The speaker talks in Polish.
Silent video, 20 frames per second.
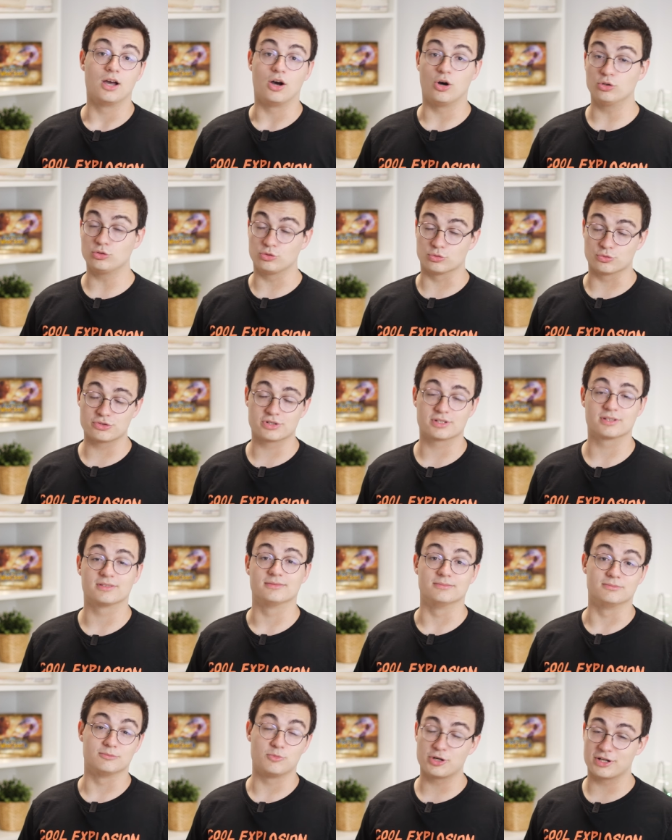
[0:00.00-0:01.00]

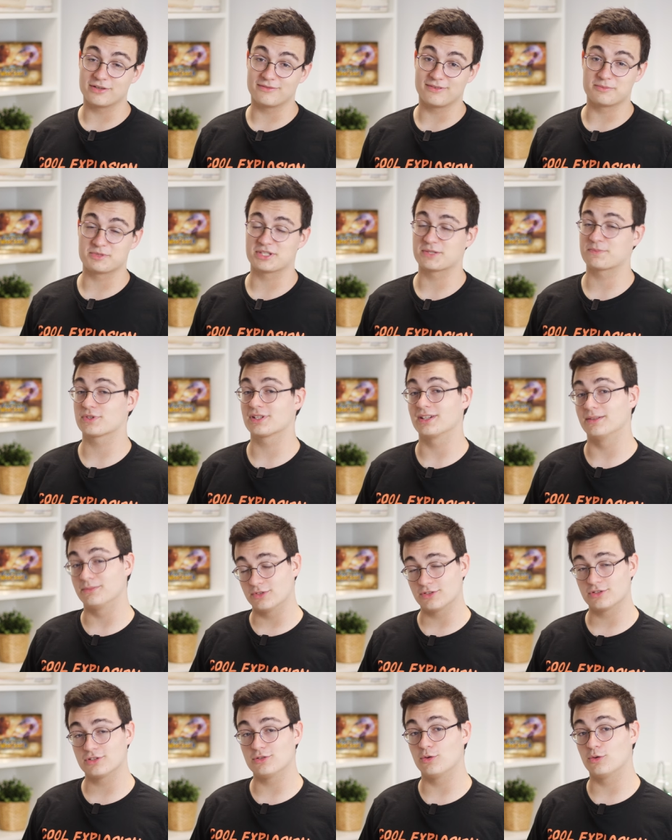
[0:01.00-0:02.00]
Otóż mogę Wam z
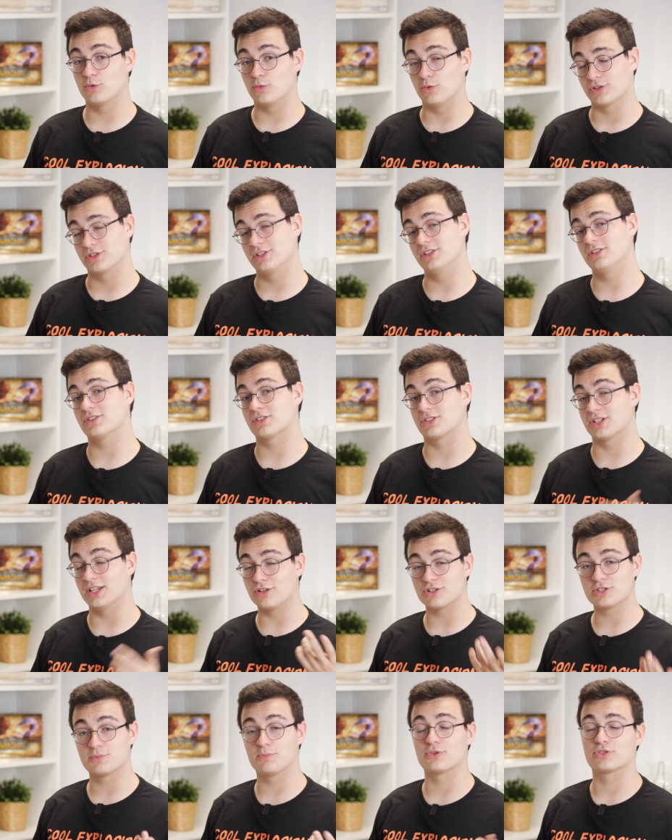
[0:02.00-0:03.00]
przyjemnością ogłosić, że
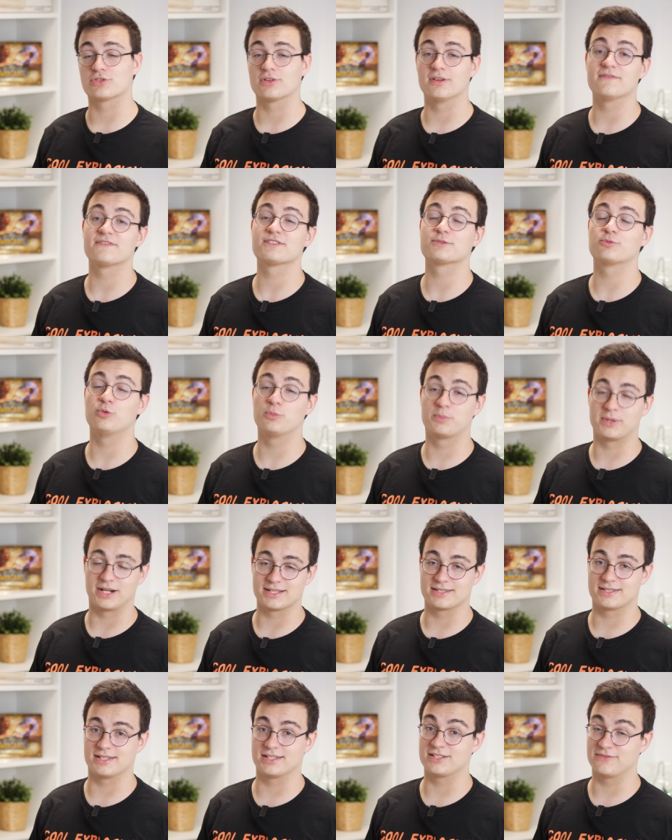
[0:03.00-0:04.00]
rozpocząłem
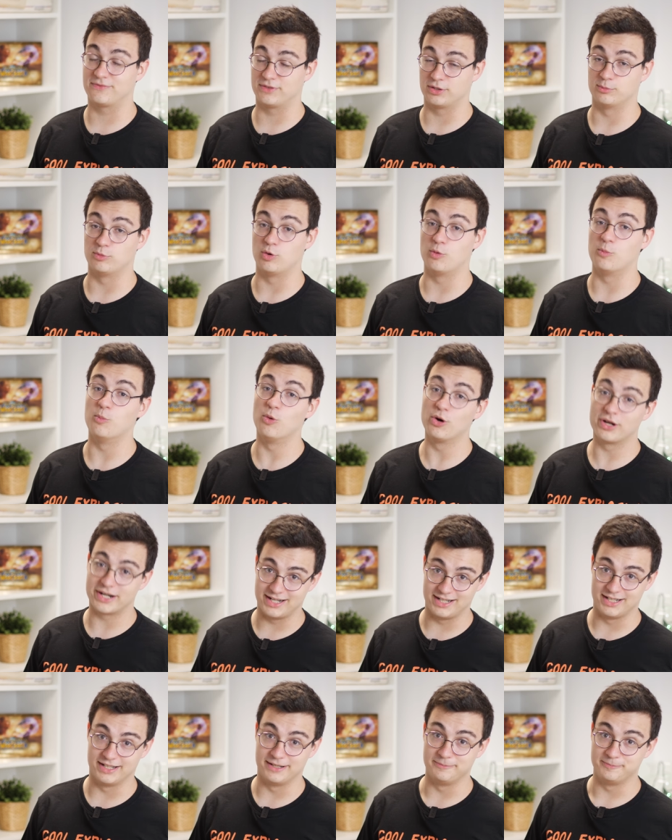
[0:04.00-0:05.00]
współpracę z firmą
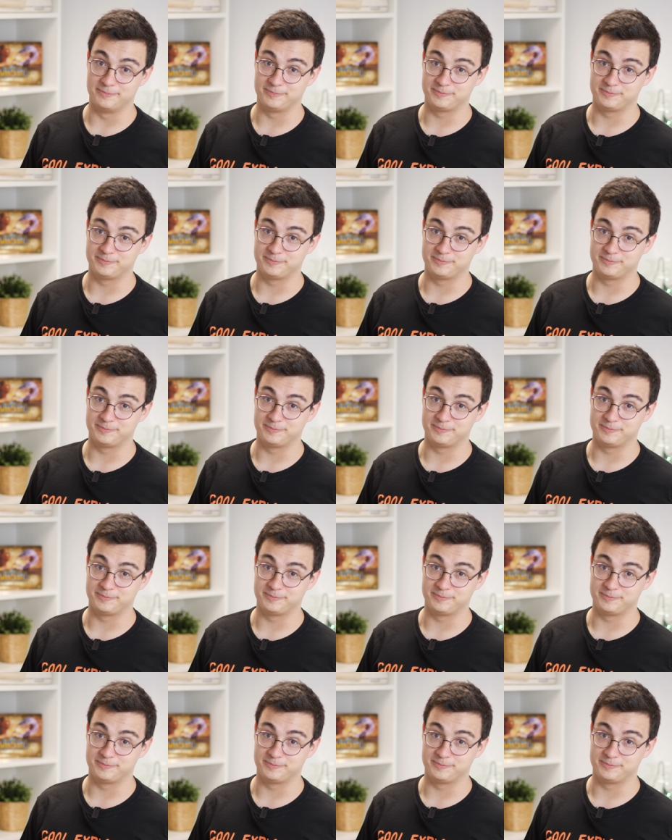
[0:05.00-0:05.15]
Morele.